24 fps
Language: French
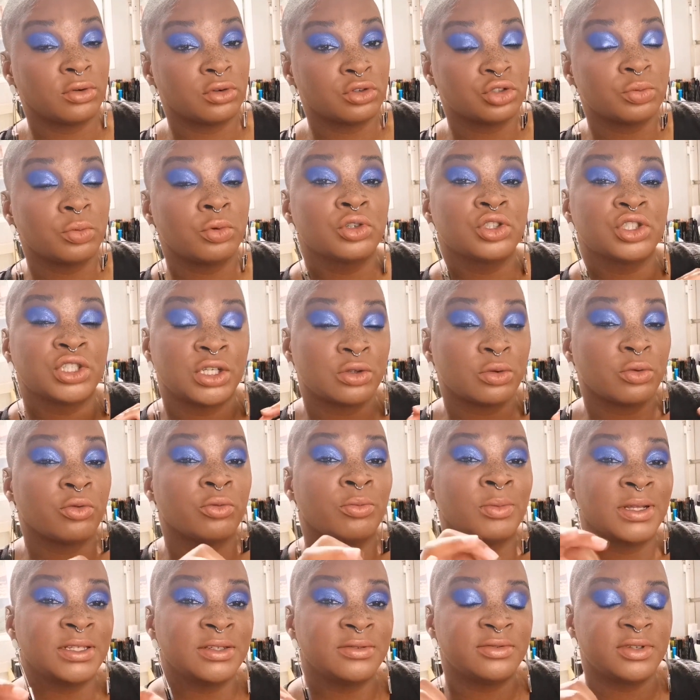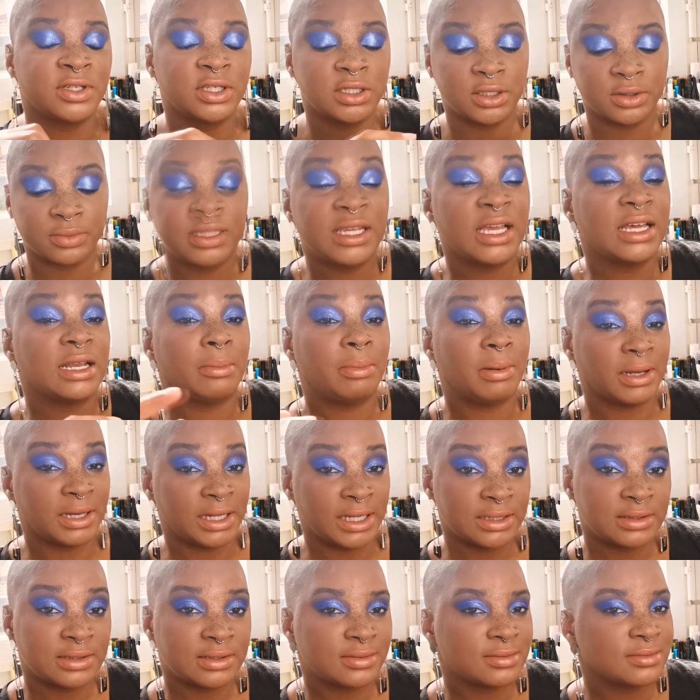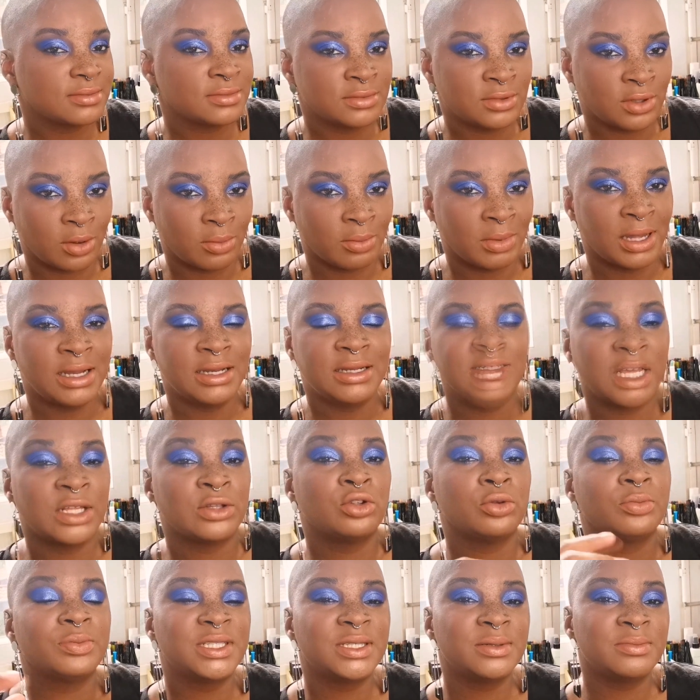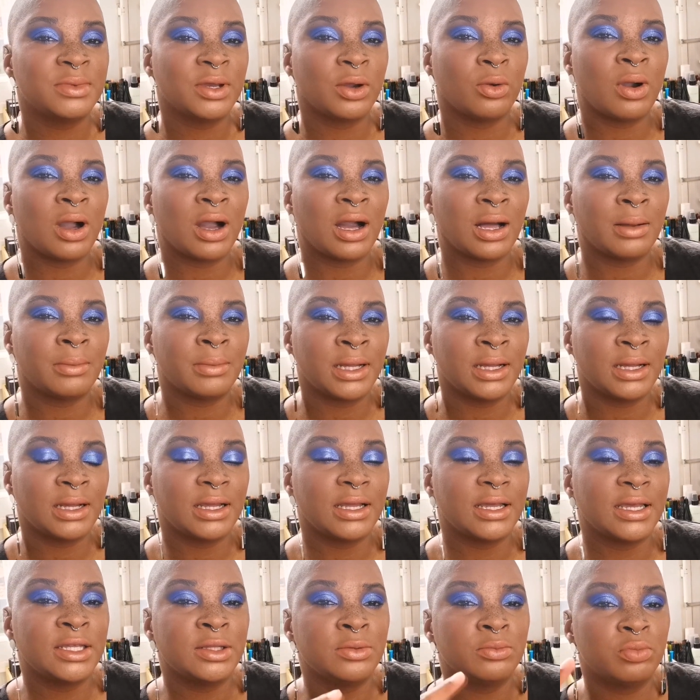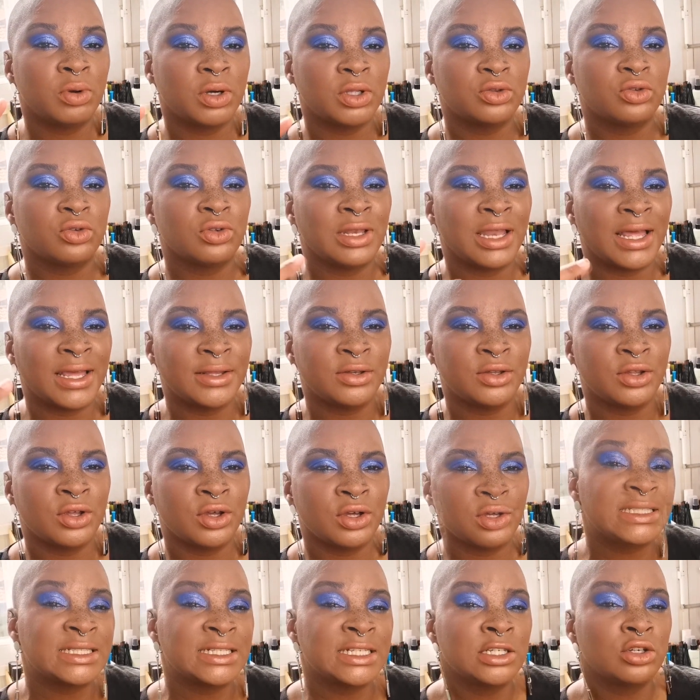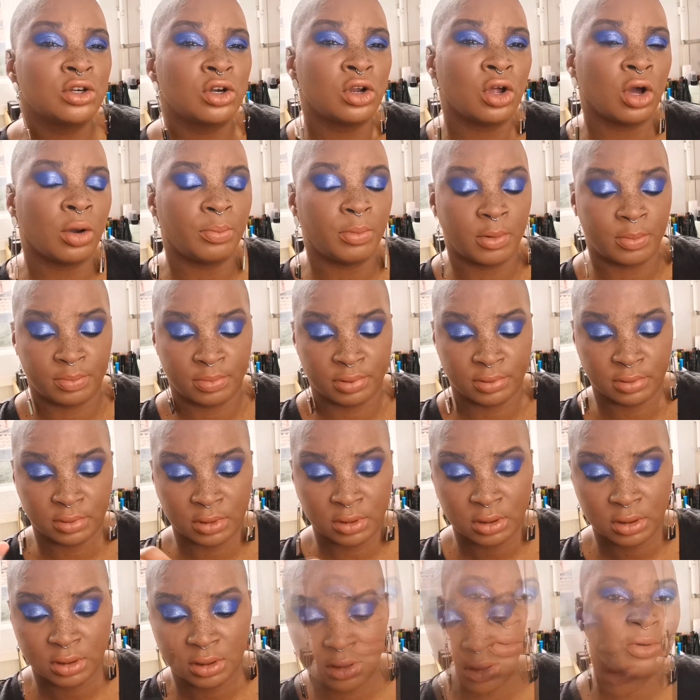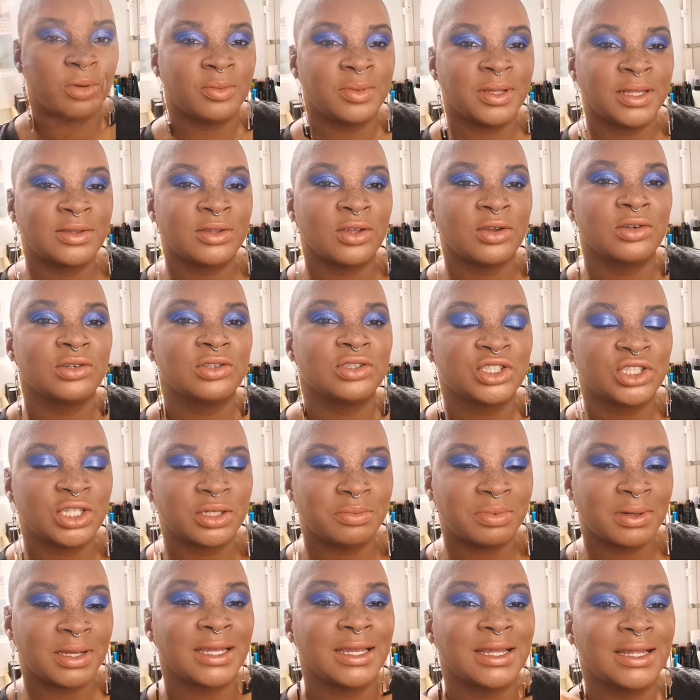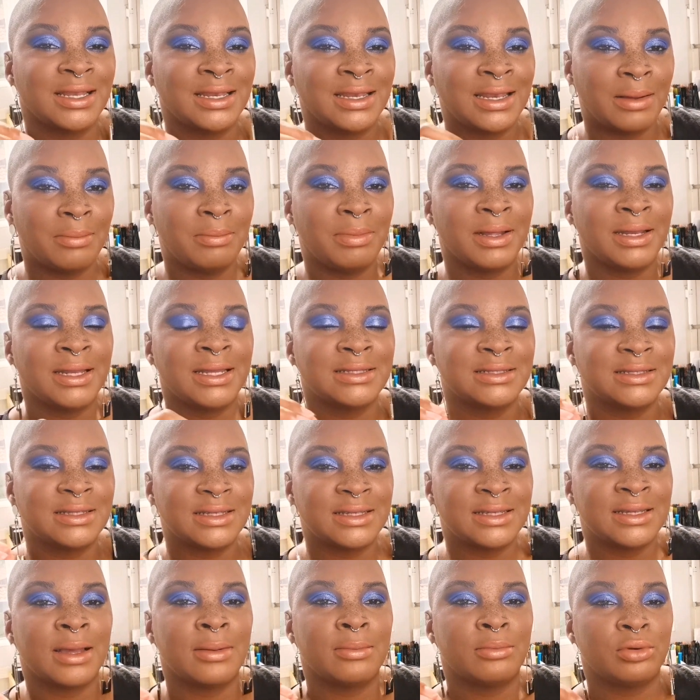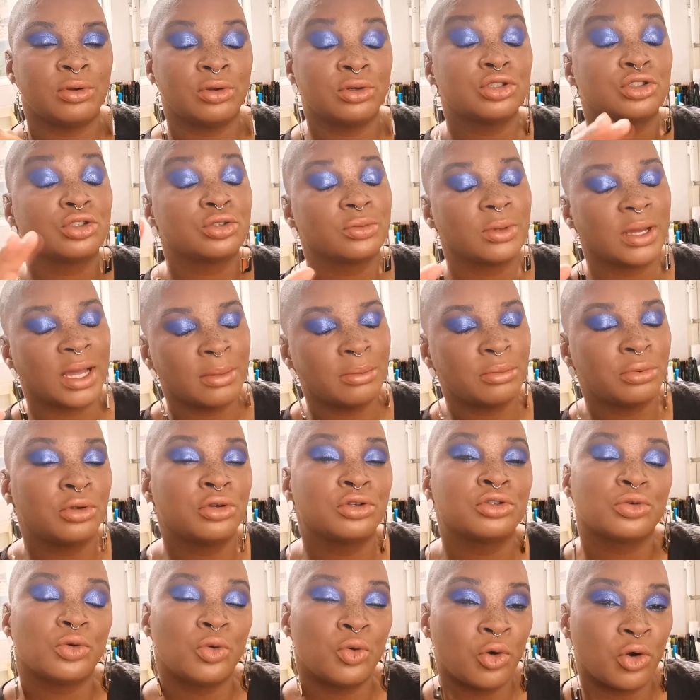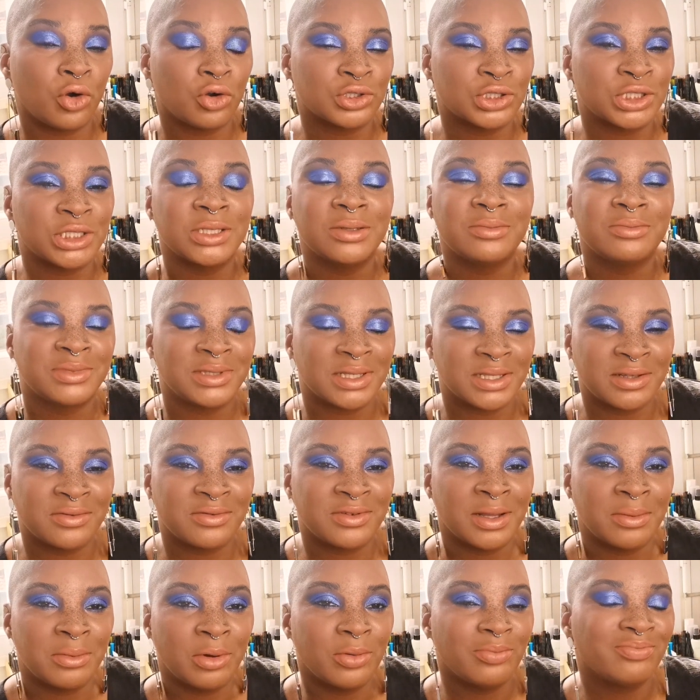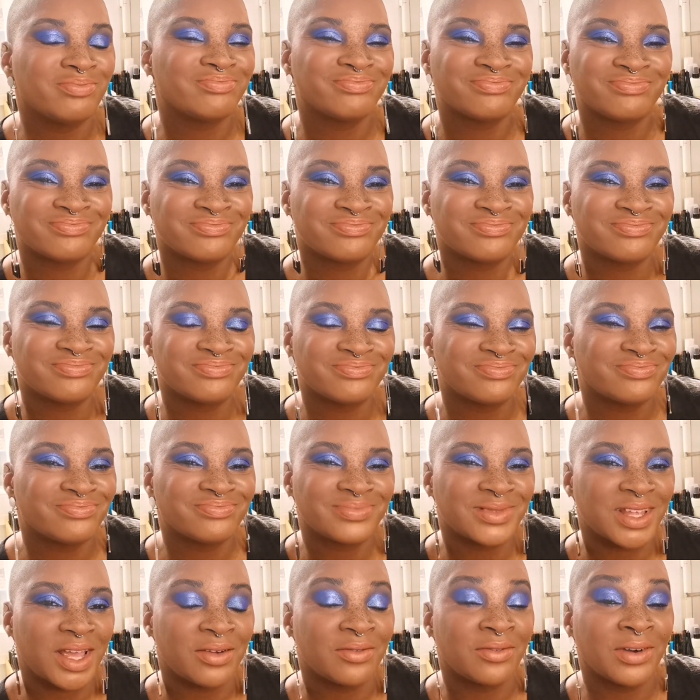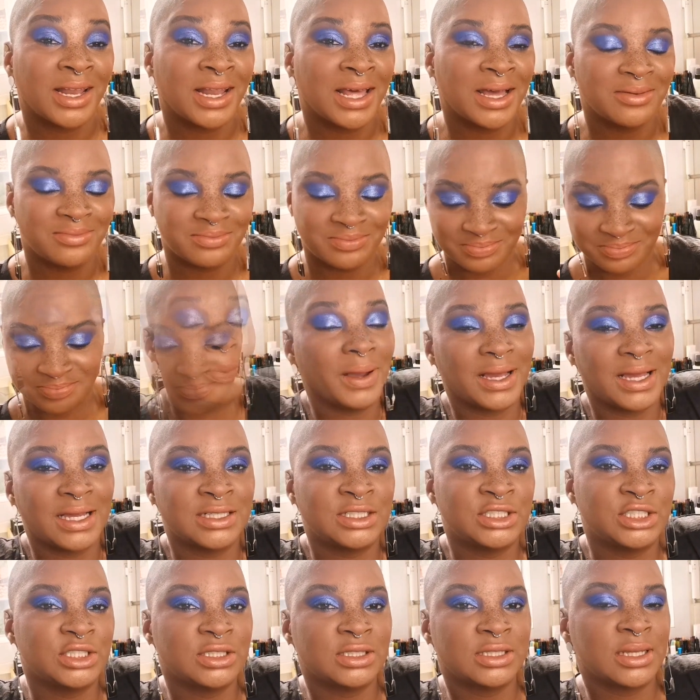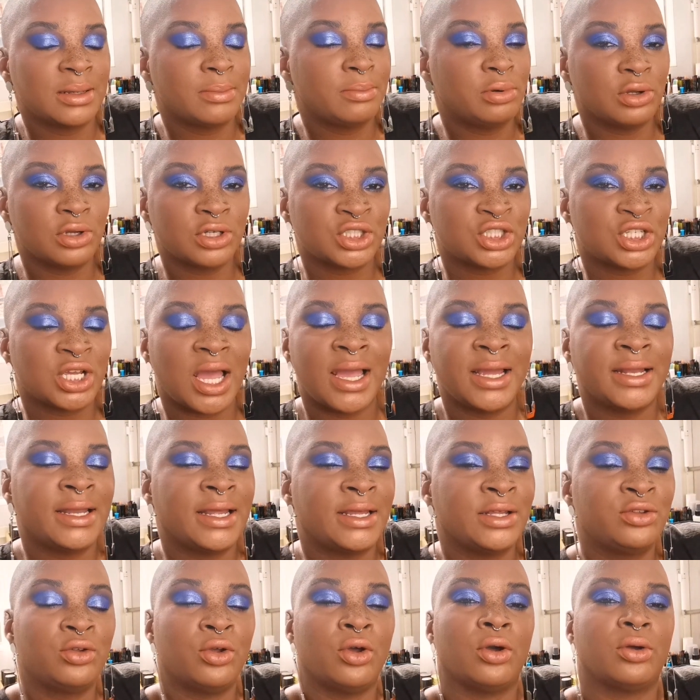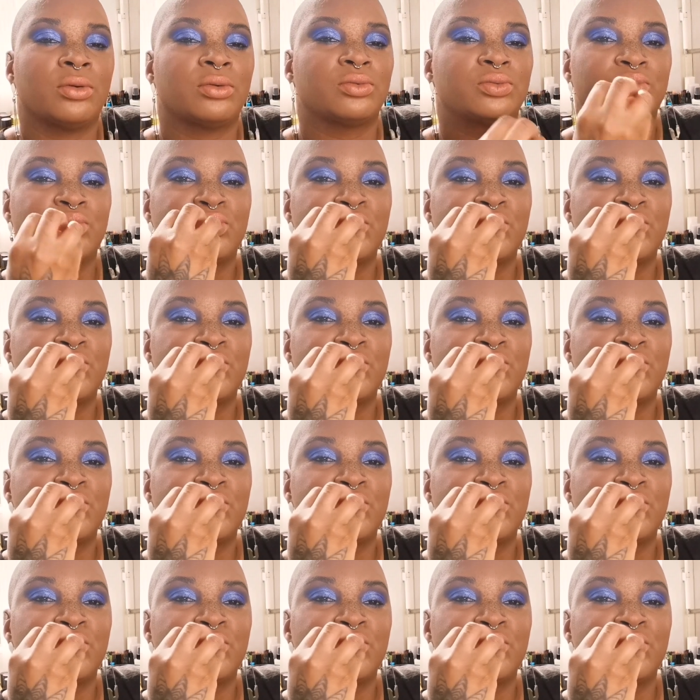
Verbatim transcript: franchement, je les trouve magnifiques. Il y a la palette, normal. Il y a deux petits miroirs à main et une boîte de liner style Colourpop. Dans un premier temps, j'ai pris la palette et un blush, un blush orangé, bien évidemment. Voilà. Le packaging des blushs et highlighters,